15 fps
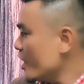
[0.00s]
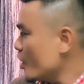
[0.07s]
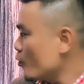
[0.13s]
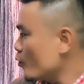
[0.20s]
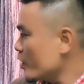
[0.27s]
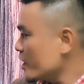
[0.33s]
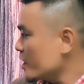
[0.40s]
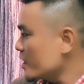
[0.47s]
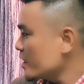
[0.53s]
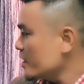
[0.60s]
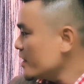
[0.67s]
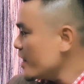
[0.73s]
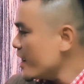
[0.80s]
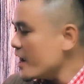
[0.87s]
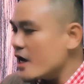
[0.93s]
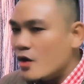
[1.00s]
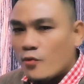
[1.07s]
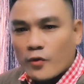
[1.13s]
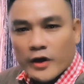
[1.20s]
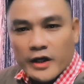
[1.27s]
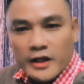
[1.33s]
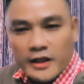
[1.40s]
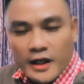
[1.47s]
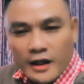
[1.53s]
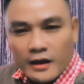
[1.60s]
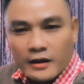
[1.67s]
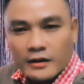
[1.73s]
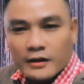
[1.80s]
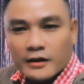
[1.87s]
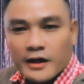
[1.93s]
dinary, nary
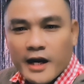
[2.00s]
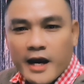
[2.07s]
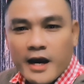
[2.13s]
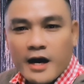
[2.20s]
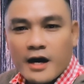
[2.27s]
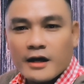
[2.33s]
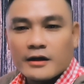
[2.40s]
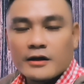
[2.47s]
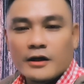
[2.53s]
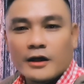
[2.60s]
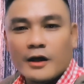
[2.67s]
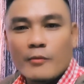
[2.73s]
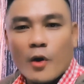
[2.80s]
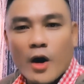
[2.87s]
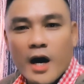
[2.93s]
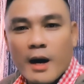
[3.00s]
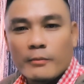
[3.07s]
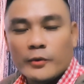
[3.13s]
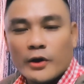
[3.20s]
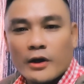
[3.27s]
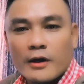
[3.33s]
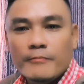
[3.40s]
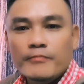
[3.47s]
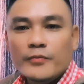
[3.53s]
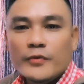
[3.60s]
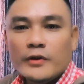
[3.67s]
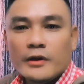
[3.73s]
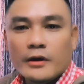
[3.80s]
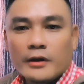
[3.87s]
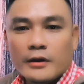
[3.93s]
nha. Ne, đừng có bỏ âm đó.
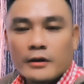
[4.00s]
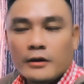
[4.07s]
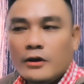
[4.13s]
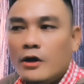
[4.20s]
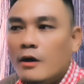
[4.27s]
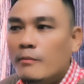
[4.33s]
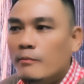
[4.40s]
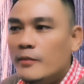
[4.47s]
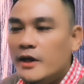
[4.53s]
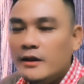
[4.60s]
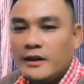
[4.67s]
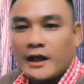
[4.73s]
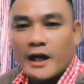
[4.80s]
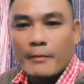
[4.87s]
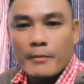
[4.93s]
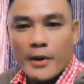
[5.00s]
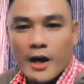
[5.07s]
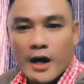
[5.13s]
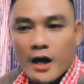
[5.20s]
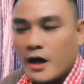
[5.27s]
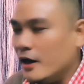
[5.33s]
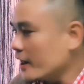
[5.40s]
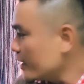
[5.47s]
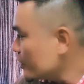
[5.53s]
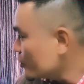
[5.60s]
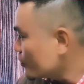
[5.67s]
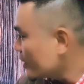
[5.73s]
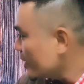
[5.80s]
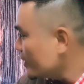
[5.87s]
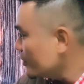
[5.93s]
Đừng có biến thành âm ờ uh, ngay
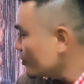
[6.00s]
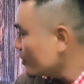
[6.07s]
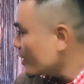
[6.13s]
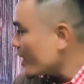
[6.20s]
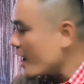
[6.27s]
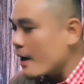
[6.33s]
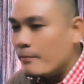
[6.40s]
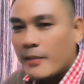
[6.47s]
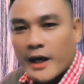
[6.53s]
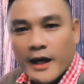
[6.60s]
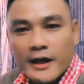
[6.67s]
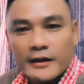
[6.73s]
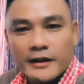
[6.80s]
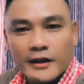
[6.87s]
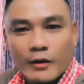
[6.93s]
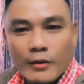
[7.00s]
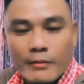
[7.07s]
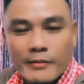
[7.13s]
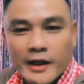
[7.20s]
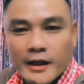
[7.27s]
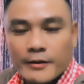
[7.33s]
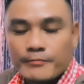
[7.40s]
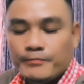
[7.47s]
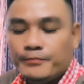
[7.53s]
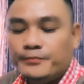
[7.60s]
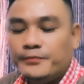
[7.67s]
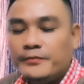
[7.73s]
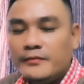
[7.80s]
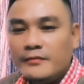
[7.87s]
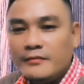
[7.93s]
chỗ đây. Nó là âm e thì đọc âm e.
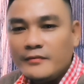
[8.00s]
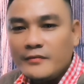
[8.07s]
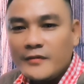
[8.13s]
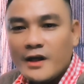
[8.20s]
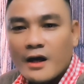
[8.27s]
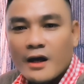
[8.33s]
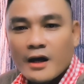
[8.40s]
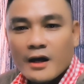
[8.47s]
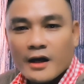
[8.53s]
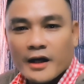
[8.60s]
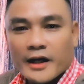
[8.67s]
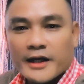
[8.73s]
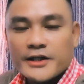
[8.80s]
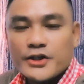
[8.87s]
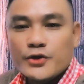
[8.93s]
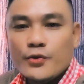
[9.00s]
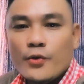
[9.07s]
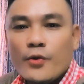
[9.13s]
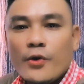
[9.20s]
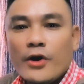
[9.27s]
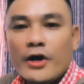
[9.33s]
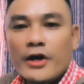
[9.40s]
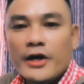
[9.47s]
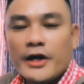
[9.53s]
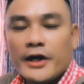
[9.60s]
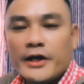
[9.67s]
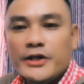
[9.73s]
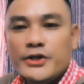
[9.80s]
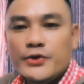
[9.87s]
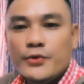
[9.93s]
Extra,
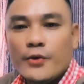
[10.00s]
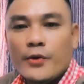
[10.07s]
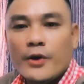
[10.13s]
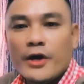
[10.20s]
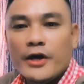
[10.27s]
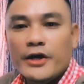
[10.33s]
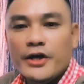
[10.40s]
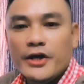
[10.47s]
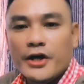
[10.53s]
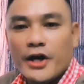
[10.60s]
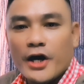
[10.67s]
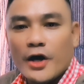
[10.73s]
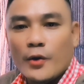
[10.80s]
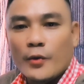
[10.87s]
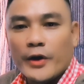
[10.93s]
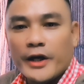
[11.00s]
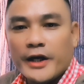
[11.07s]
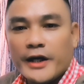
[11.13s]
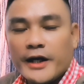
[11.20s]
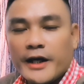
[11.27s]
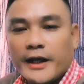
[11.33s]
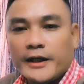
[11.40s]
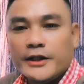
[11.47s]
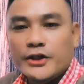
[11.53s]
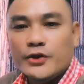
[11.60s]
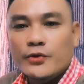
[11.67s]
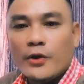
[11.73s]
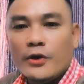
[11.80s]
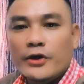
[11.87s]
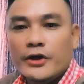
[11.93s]
extraordinary,
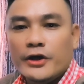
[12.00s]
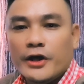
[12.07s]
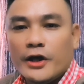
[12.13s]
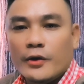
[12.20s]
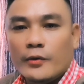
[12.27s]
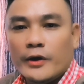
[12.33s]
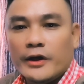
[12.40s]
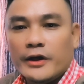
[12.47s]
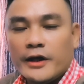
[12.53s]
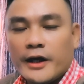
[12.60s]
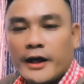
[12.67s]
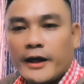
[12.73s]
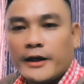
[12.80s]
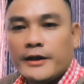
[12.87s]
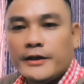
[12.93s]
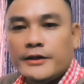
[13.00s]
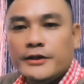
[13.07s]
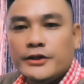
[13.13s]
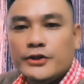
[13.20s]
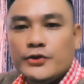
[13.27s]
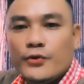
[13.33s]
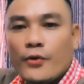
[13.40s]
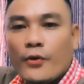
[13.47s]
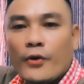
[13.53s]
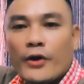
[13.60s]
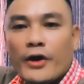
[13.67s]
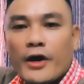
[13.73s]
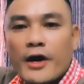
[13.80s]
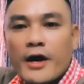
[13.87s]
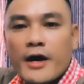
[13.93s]
extraordinary,
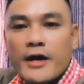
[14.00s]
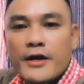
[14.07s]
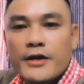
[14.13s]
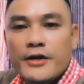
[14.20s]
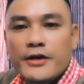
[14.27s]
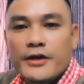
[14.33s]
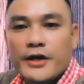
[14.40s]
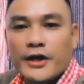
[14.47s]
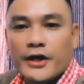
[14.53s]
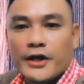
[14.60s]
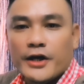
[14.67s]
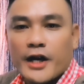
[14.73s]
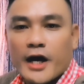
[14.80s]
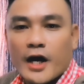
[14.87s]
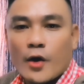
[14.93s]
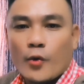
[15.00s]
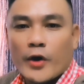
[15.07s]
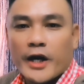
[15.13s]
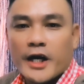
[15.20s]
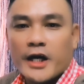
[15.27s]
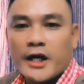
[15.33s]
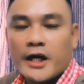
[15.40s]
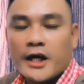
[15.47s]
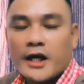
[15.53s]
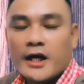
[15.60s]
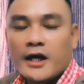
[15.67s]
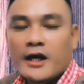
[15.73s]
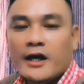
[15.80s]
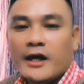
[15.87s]
extraordinary,